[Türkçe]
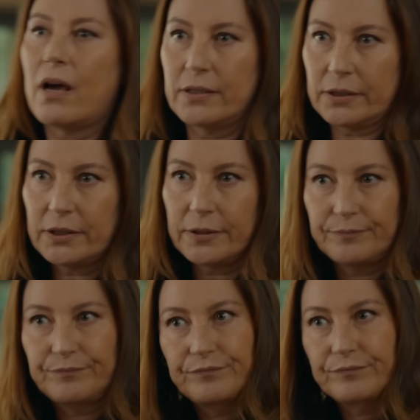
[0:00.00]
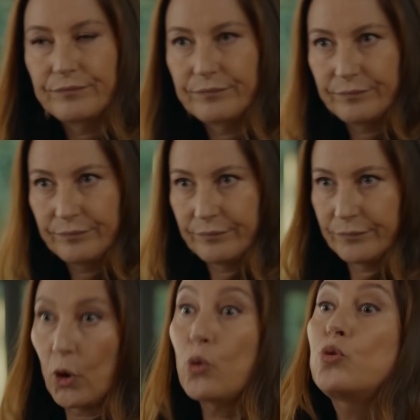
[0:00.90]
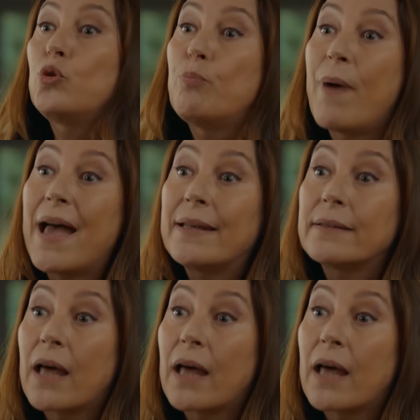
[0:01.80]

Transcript: Tarık. O günü ben